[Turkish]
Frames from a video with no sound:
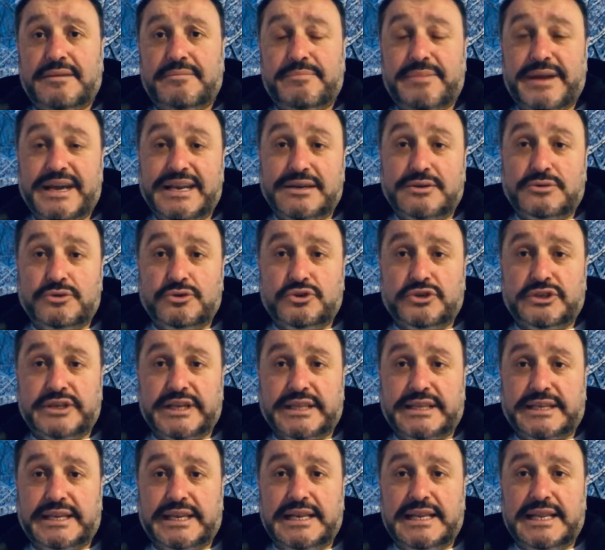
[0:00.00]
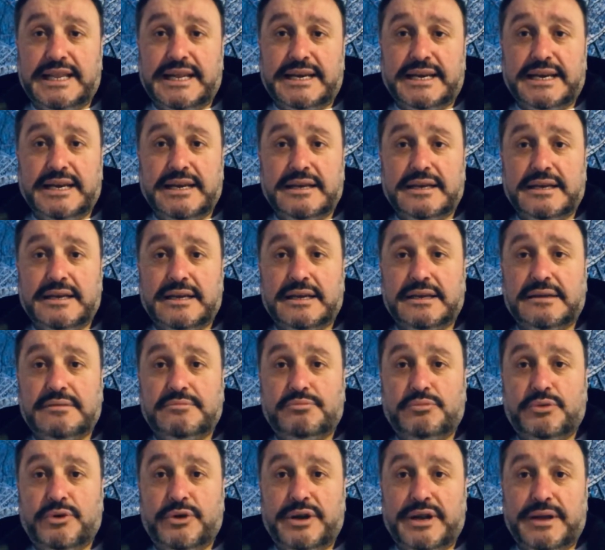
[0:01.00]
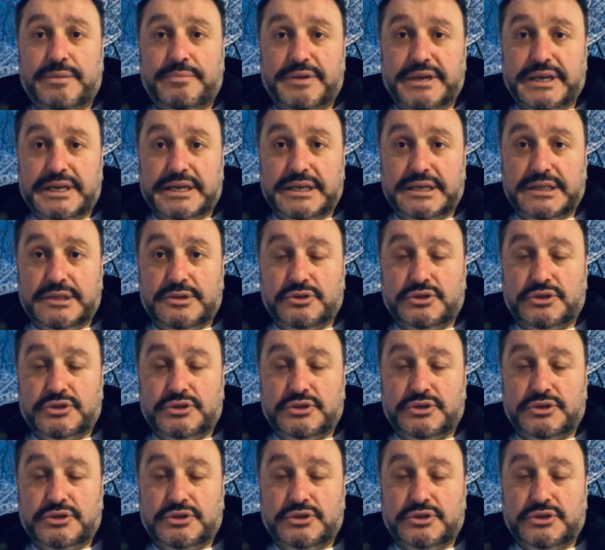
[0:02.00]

Ben Rus yetkililerin e, böyle bir e,